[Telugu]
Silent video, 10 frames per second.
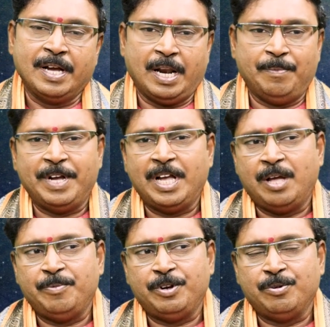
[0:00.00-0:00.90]

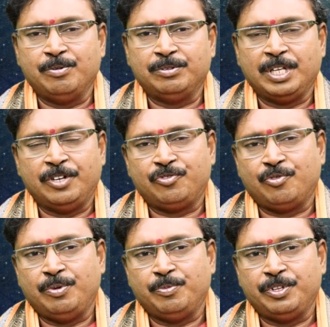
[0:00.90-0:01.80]
క్రమంగా మీరు
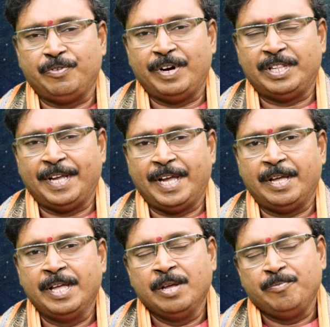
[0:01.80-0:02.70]
తెలుసుకొని ముందుకు వెళ్తే
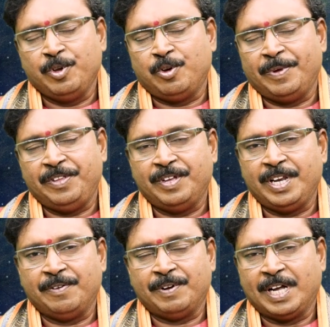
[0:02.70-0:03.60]
మీకు మంచి
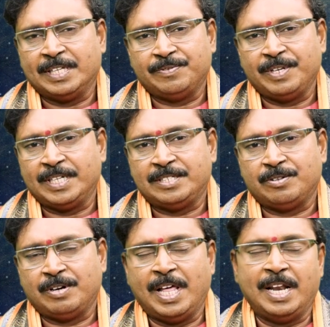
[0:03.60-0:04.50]
జరిగే అవకాశం ఉంది
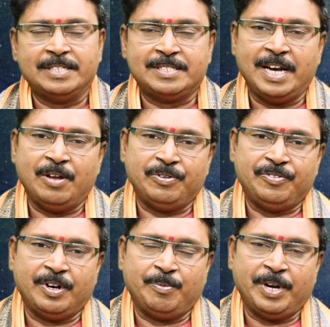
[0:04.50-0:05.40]
ఖచ్చితంగా అలా స్త్రీలకు
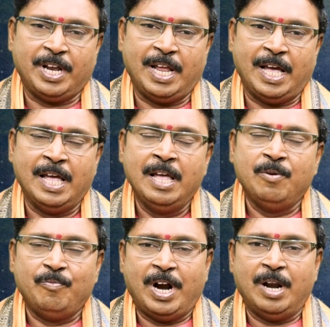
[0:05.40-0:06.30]
వచ్చేటప్పటికల్లా
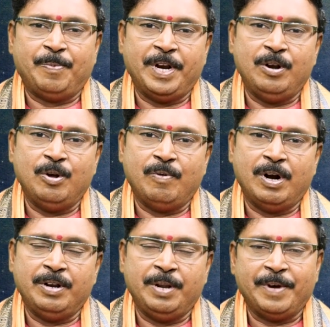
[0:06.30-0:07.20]
వాళ్ళ పనిలో
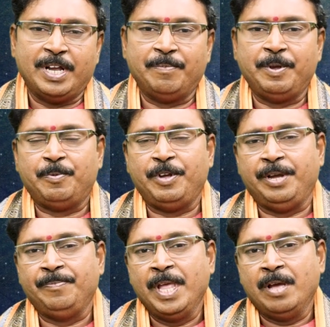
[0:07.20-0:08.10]
వాళ్ళు
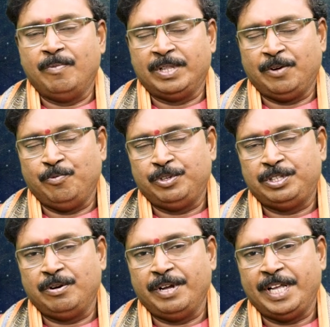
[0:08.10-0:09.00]
నిమగ్నమైపోయి తమ
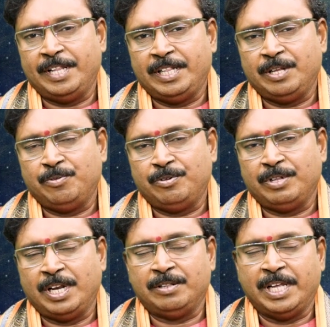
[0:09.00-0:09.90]
వృత్తిలో ఏదైతే
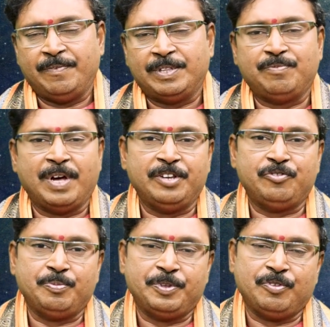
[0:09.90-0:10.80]
ఉంటుందో దాని దైవత్వాన్ని
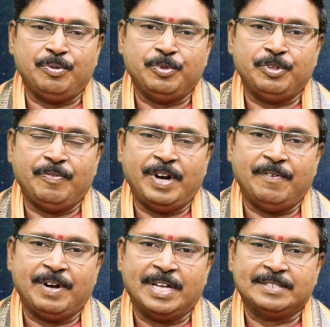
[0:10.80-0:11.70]
చూపించుకొని ముందుకు
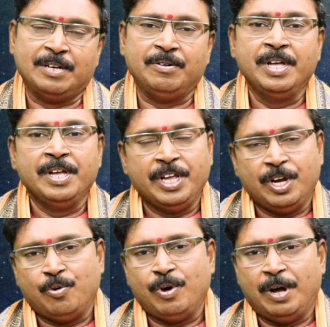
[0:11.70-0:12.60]
వెళ్ళే అవకాశాలు
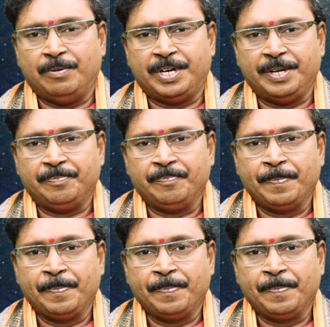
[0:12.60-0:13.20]
ఎక్కువగా ఉంటాయి